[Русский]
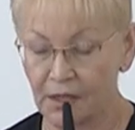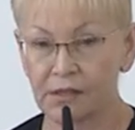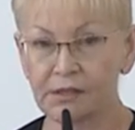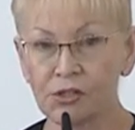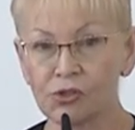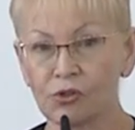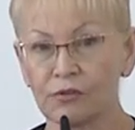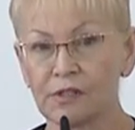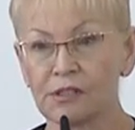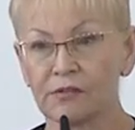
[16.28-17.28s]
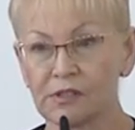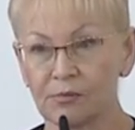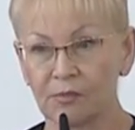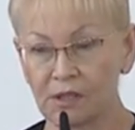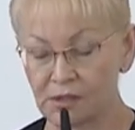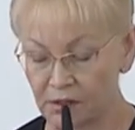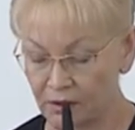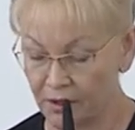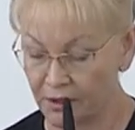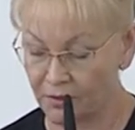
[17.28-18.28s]
с
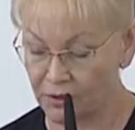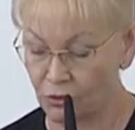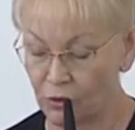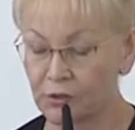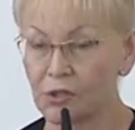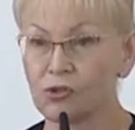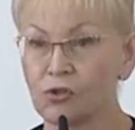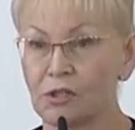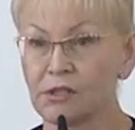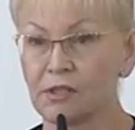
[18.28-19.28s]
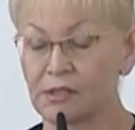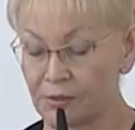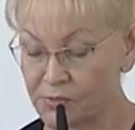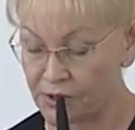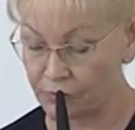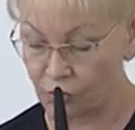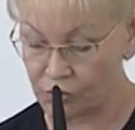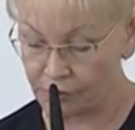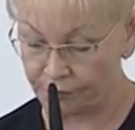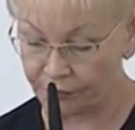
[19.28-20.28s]
1218 гривен до
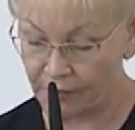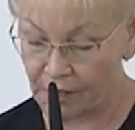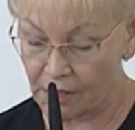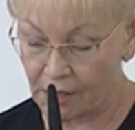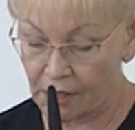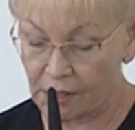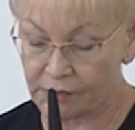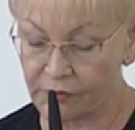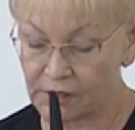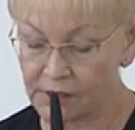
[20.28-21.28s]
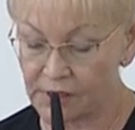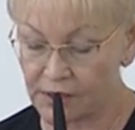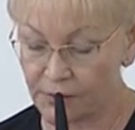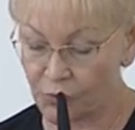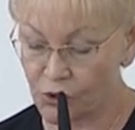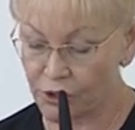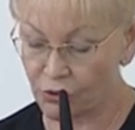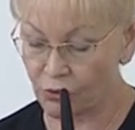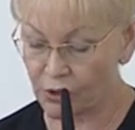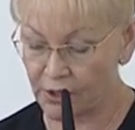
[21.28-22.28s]
1378 связи с этим
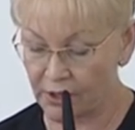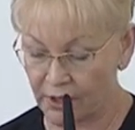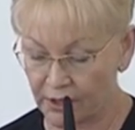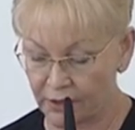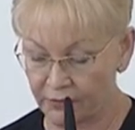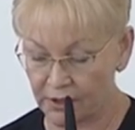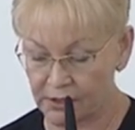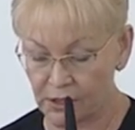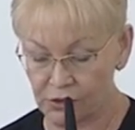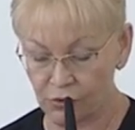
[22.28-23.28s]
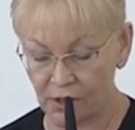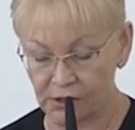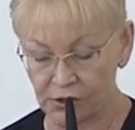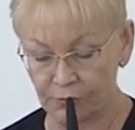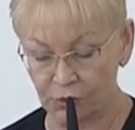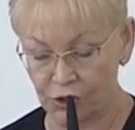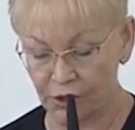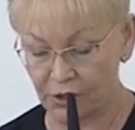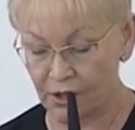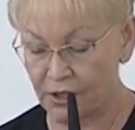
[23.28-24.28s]
бюджету города Харькова из государственного
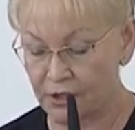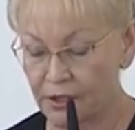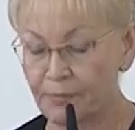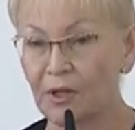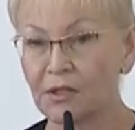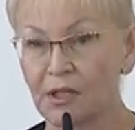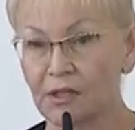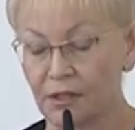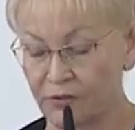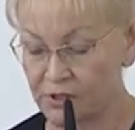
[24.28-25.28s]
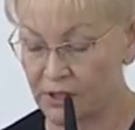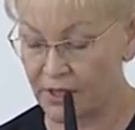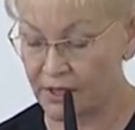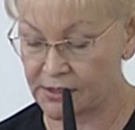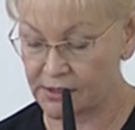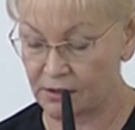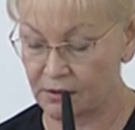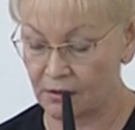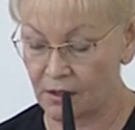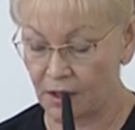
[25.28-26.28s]
бюджета дополнительно выделяется
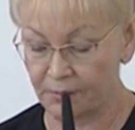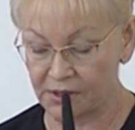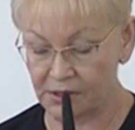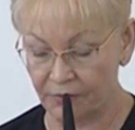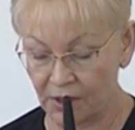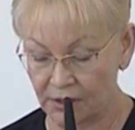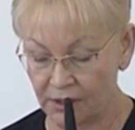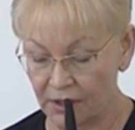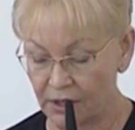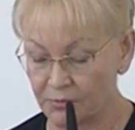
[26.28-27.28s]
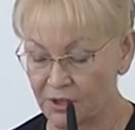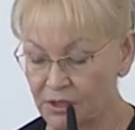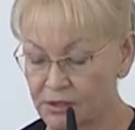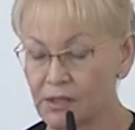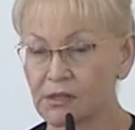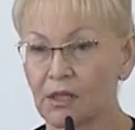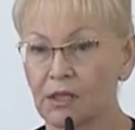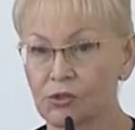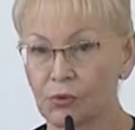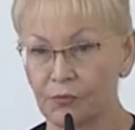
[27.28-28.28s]
образовательная и
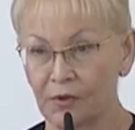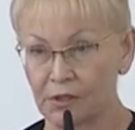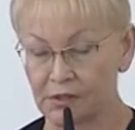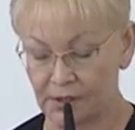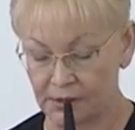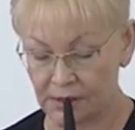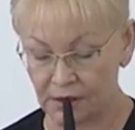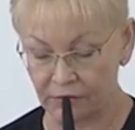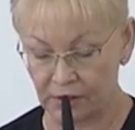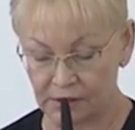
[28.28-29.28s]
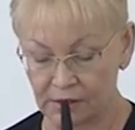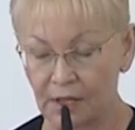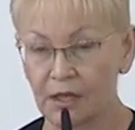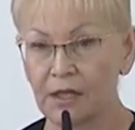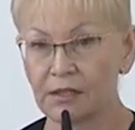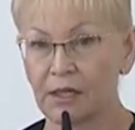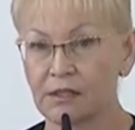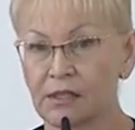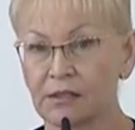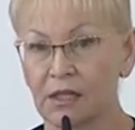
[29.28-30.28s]
медицинская субвенция, соответственно,
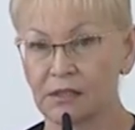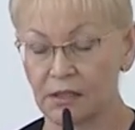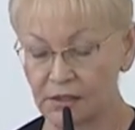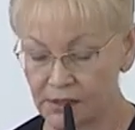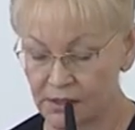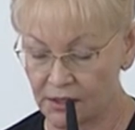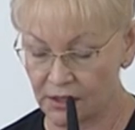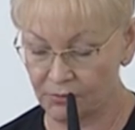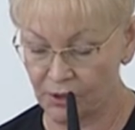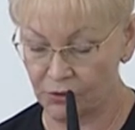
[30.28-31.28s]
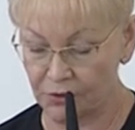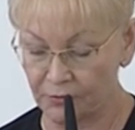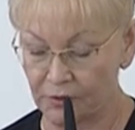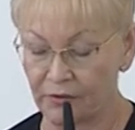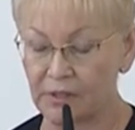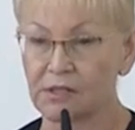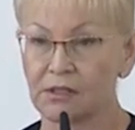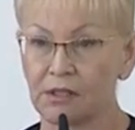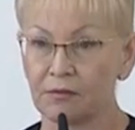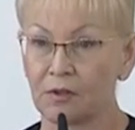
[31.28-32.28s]
31,1 миллионов,
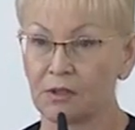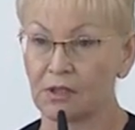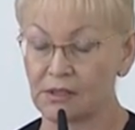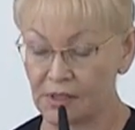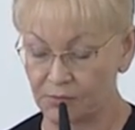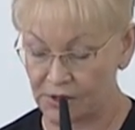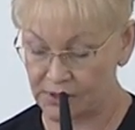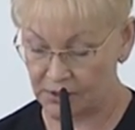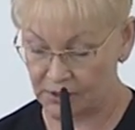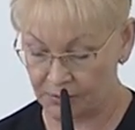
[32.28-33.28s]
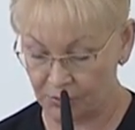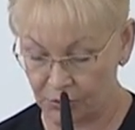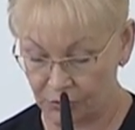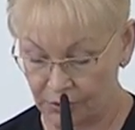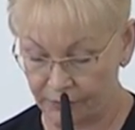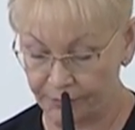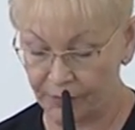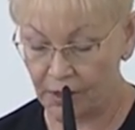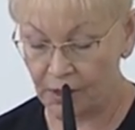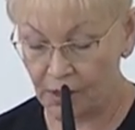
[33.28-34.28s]
29,7 миллионов.
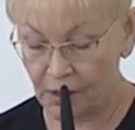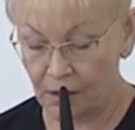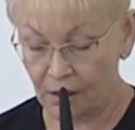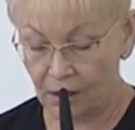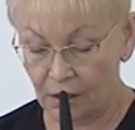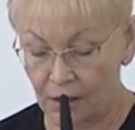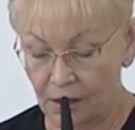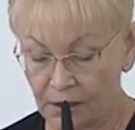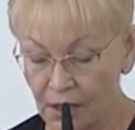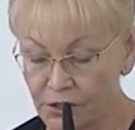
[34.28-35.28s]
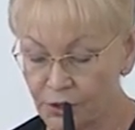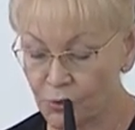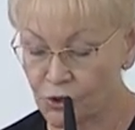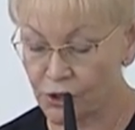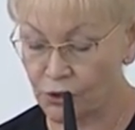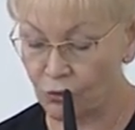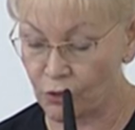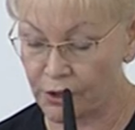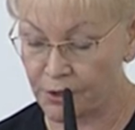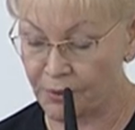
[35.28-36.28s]
Также бюджету
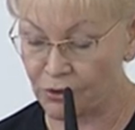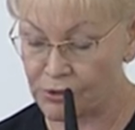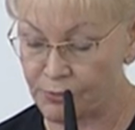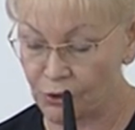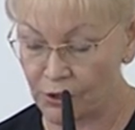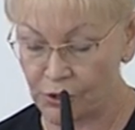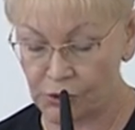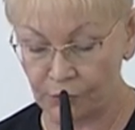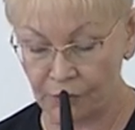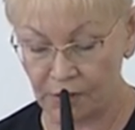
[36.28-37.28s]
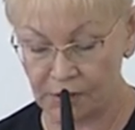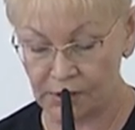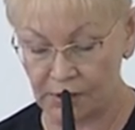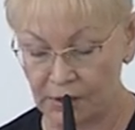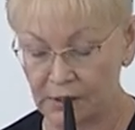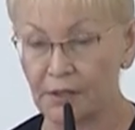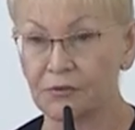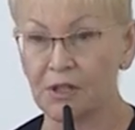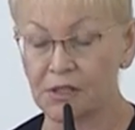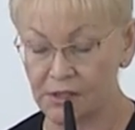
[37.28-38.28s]
города предусмотрены субвенции на
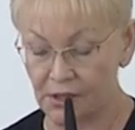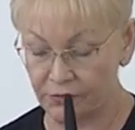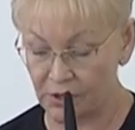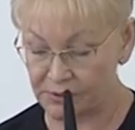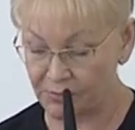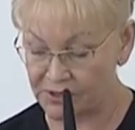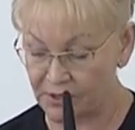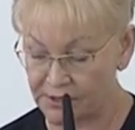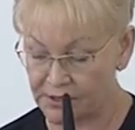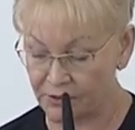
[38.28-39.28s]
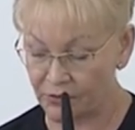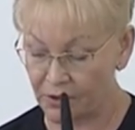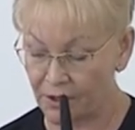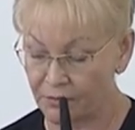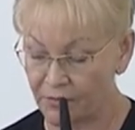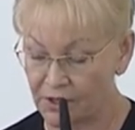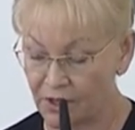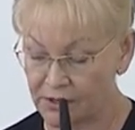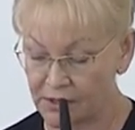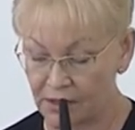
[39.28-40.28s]
финансирование специализированной
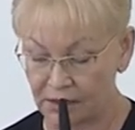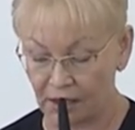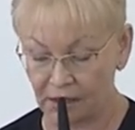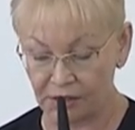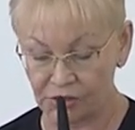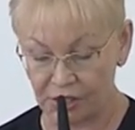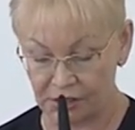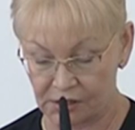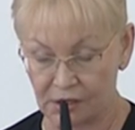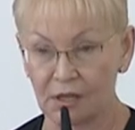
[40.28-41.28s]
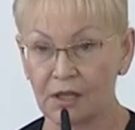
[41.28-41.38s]
медико-санитарной части